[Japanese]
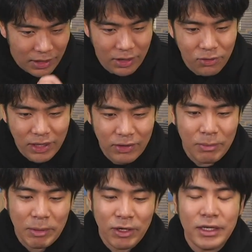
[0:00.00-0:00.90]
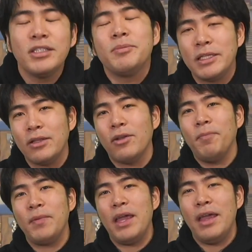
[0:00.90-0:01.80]
今回は守られてしまったと
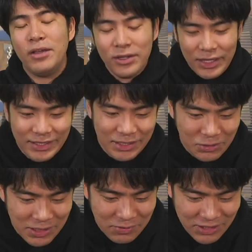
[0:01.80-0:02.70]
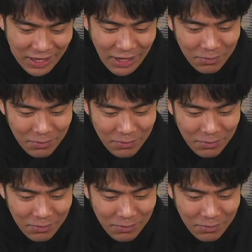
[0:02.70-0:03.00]
いう感じでございました。